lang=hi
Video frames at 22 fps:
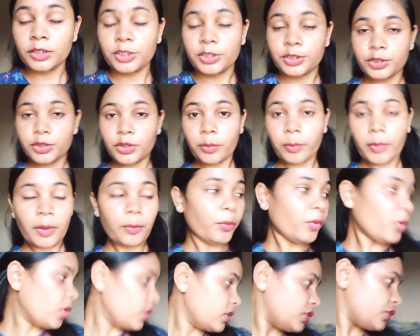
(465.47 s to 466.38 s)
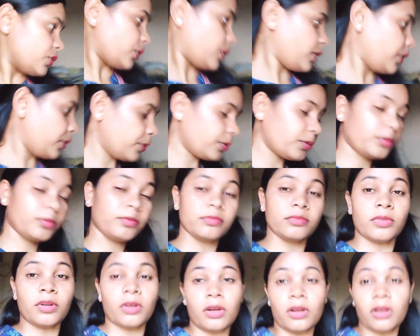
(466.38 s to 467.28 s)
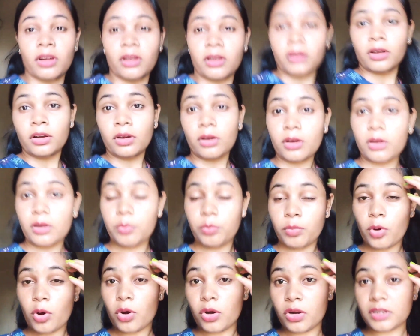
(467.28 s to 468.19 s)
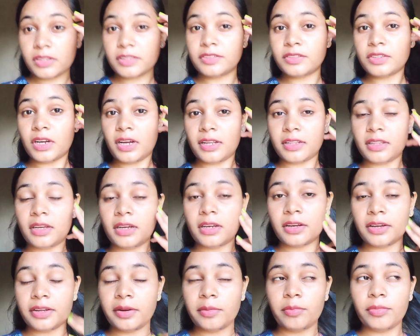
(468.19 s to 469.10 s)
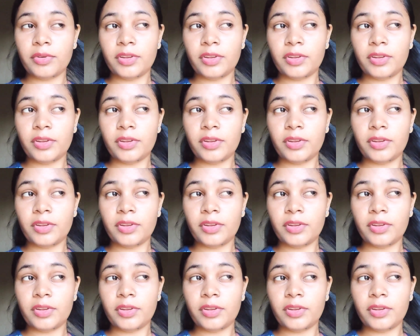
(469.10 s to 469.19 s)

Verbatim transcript: तो मैं पहुँच चुकी हूँ और बहुत ज़्यादा गर्मी